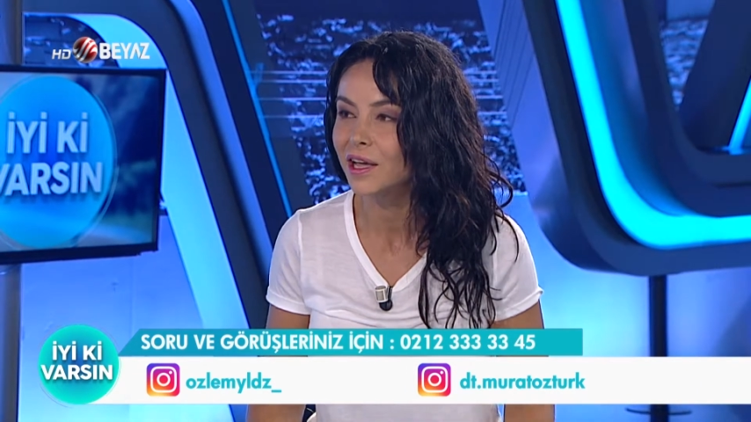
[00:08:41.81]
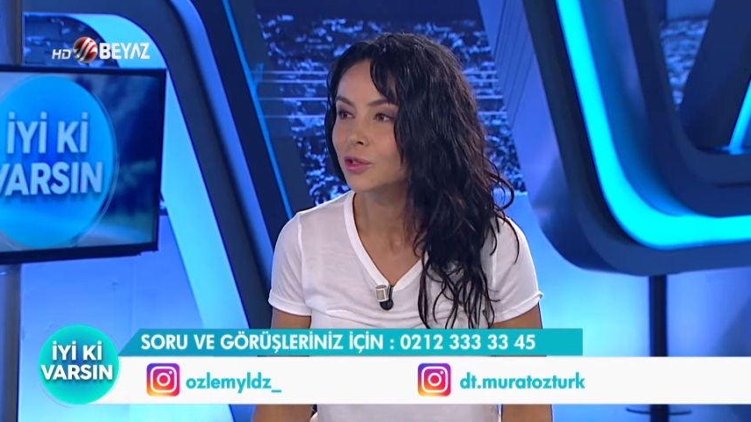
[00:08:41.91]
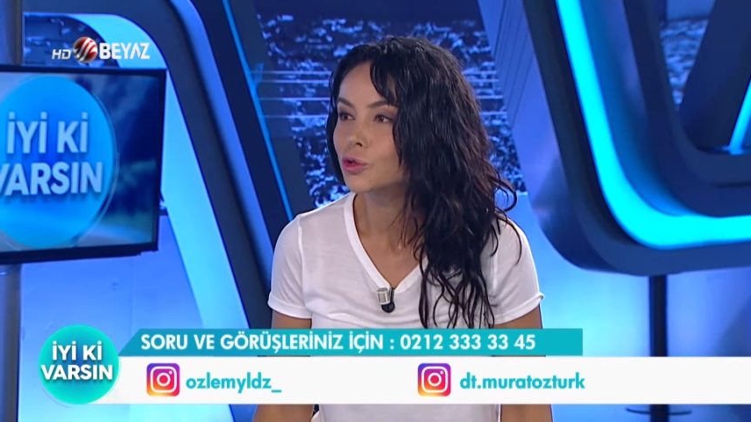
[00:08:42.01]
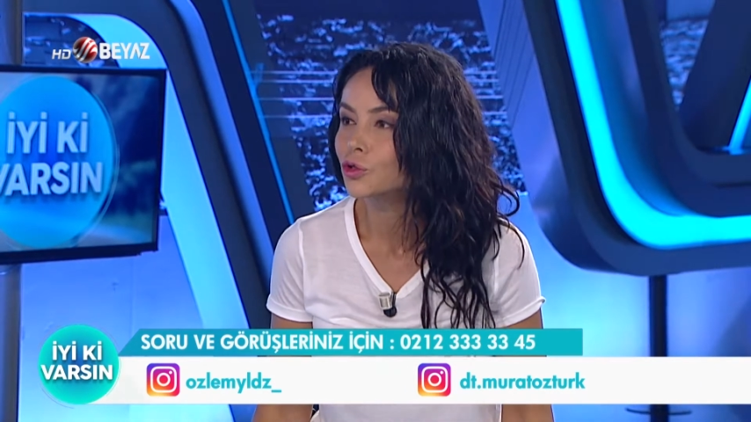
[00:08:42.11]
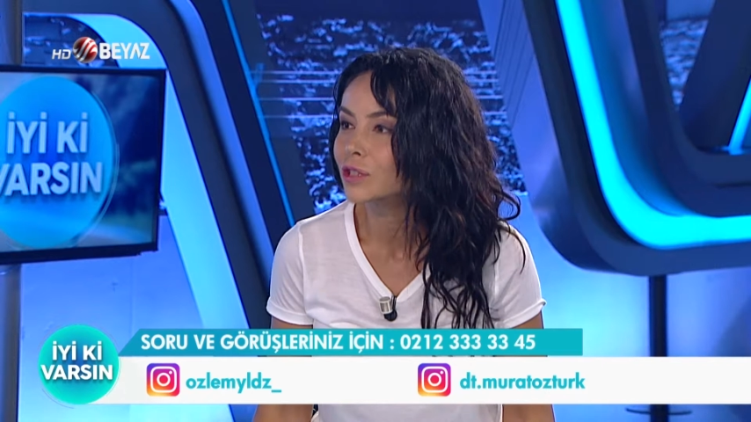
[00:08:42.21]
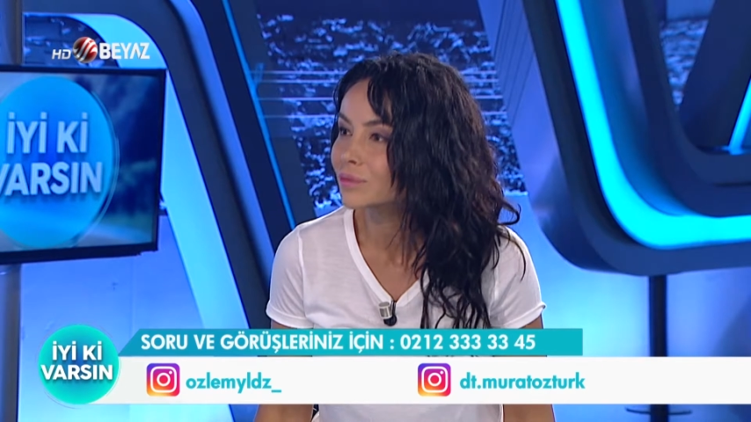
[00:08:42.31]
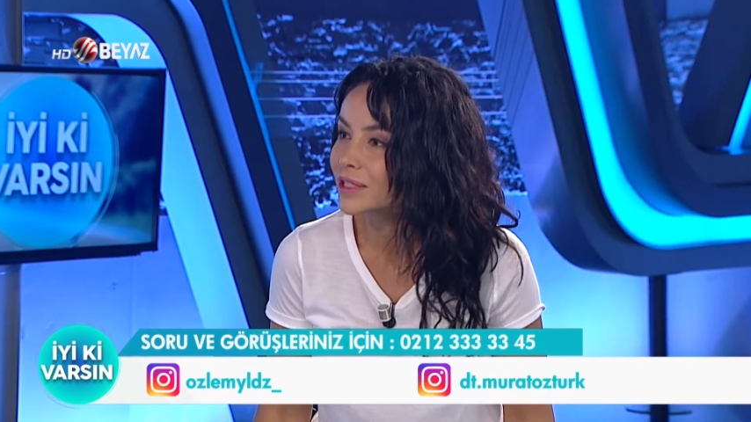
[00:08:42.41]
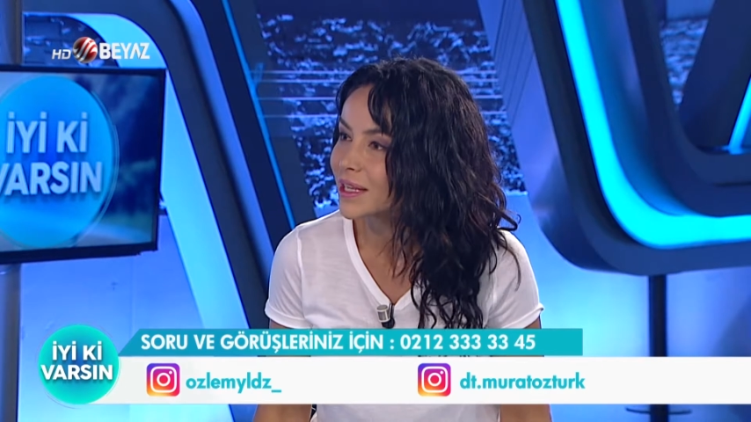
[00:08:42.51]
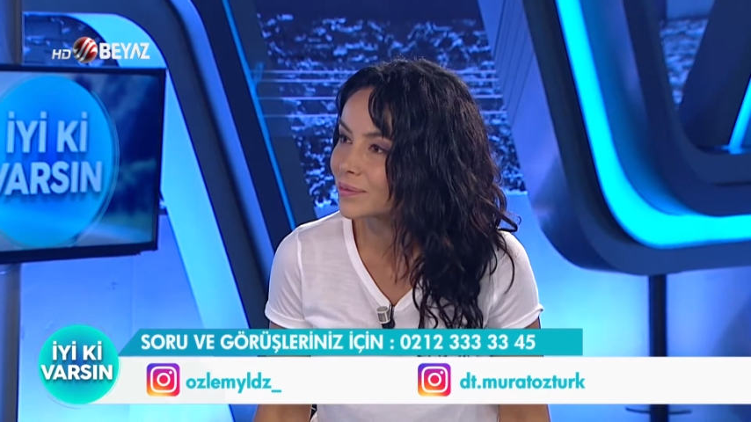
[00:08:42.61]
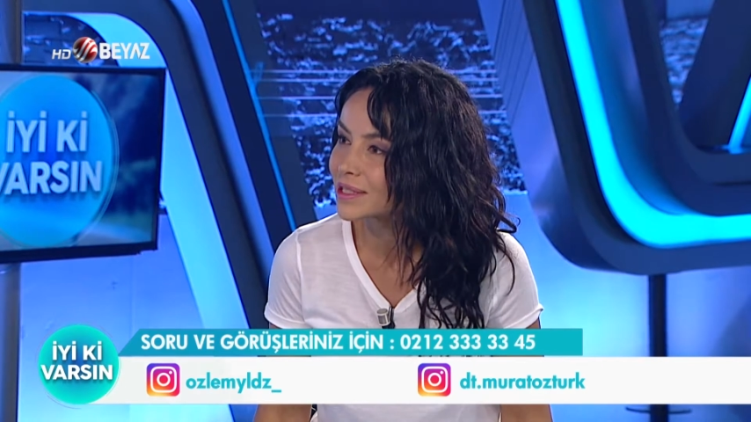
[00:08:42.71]

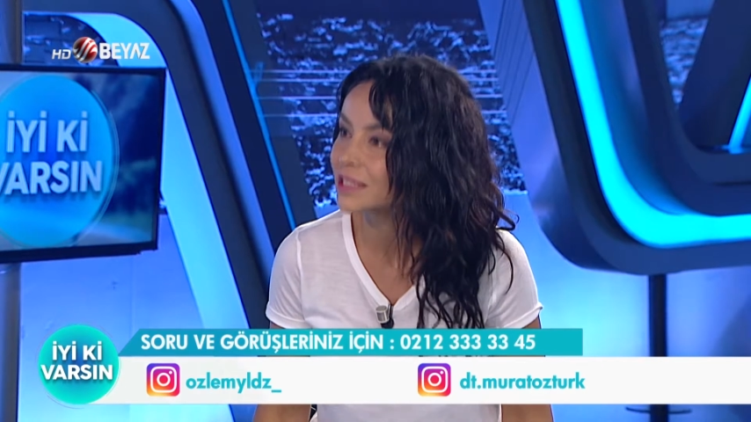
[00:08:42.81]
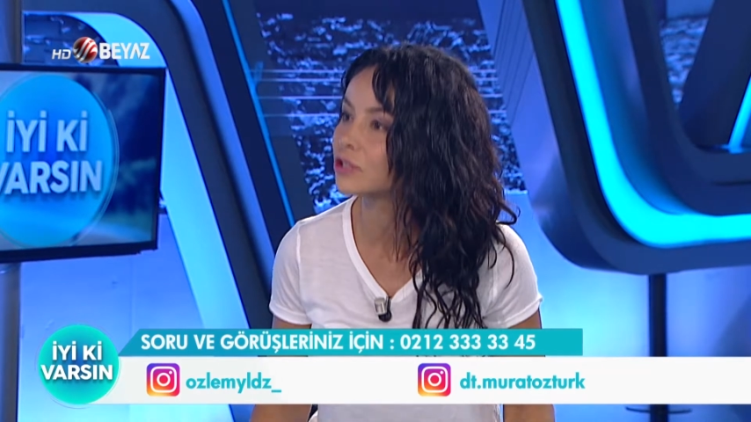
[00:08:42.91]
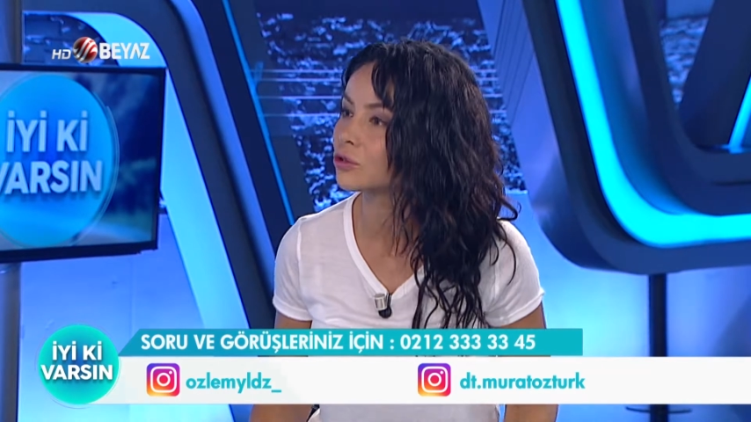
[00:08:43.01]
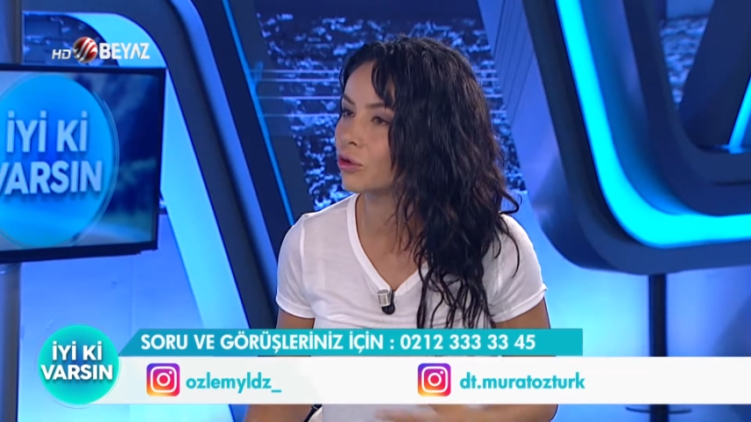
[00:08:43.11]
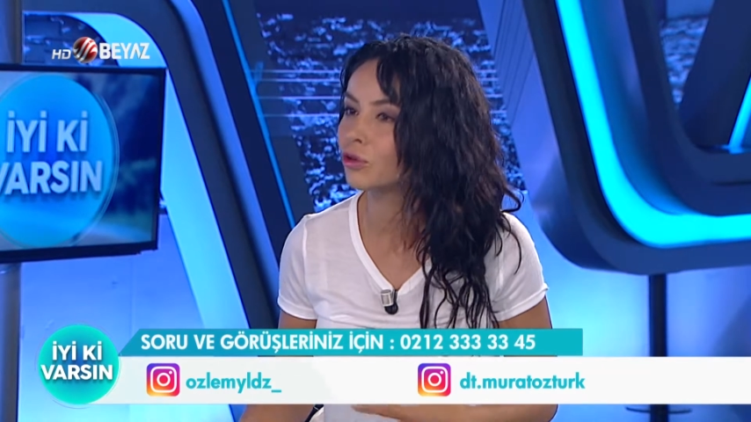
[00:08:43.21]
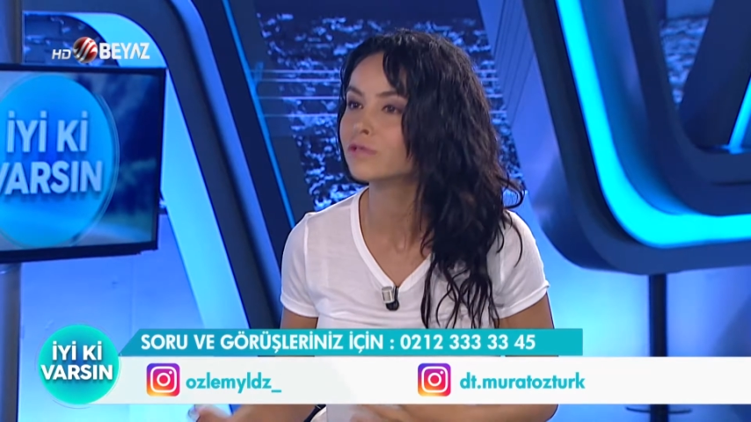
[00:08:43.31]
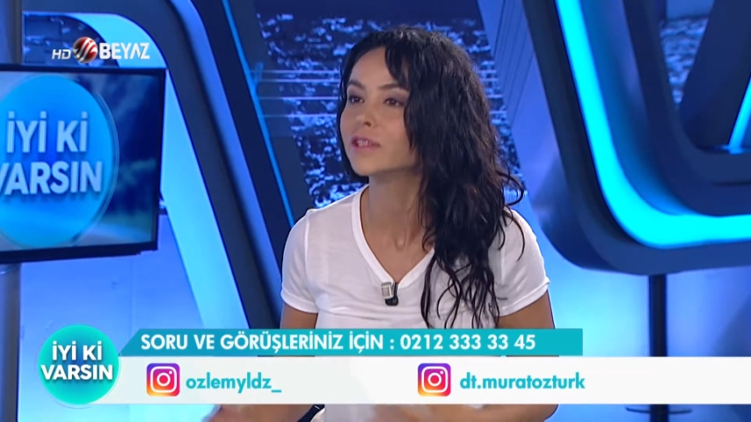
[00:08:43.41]
çocuklarımızın hepsinde skoloz ve